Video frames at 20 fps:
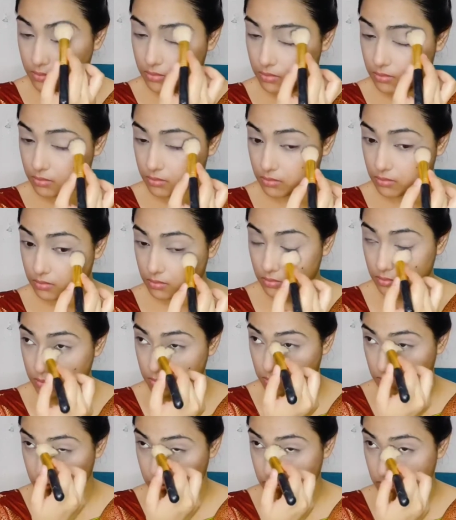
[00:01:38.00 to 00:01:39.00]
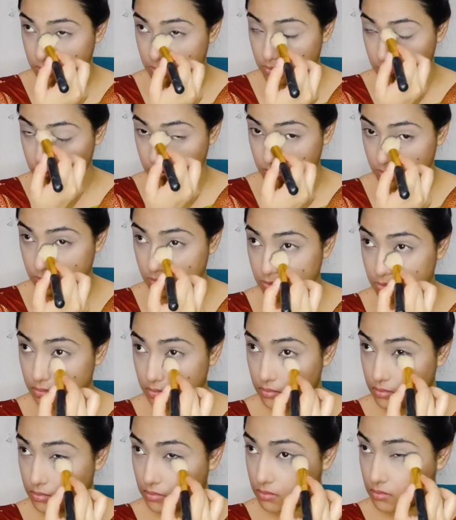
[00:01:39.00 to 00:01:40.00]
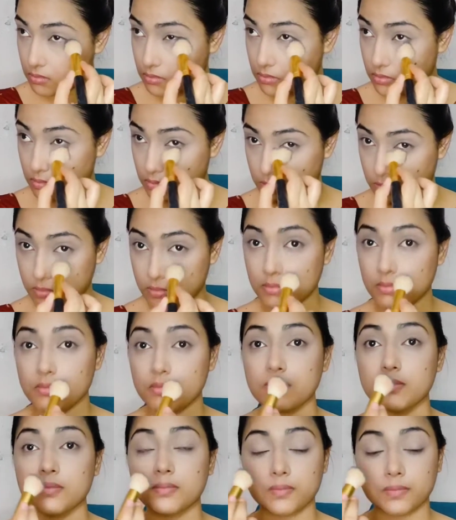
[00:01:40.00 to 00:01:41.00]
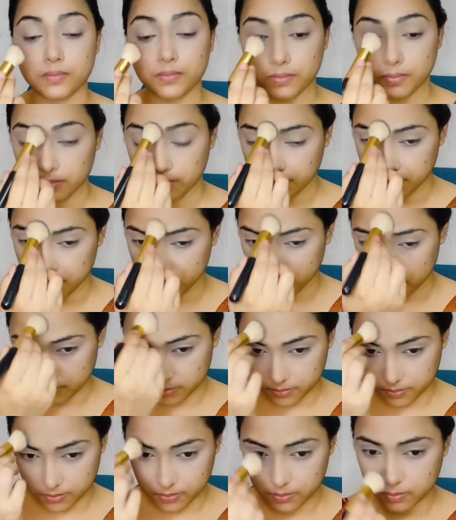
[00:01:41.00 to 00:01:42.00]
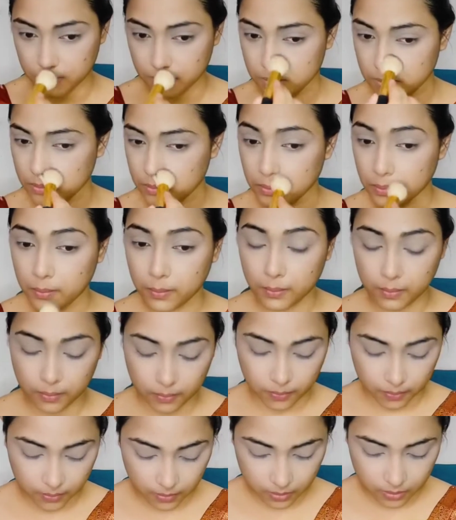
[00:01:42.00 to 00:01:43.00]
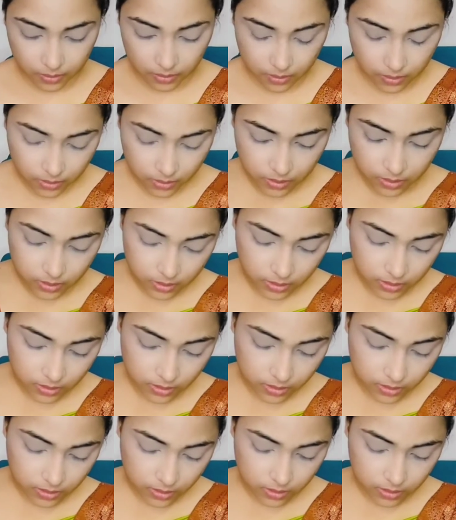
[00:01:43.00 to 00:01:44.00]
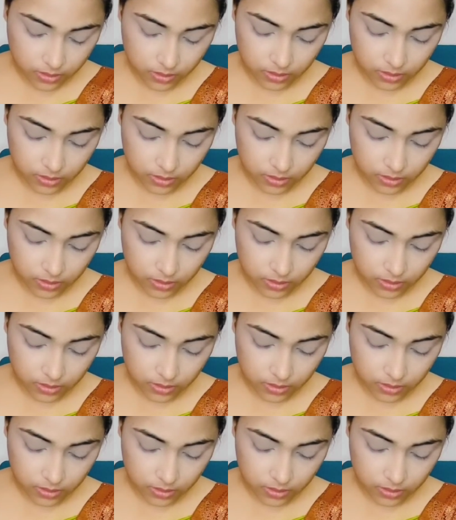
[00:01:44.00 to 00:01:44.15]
कंसीलर को सेट कर लेंगे अगर आपको लगे नीड है तभी ये लूज़ पाउडर अप्लाई करो वरना स्किप कर दो ये पार्ट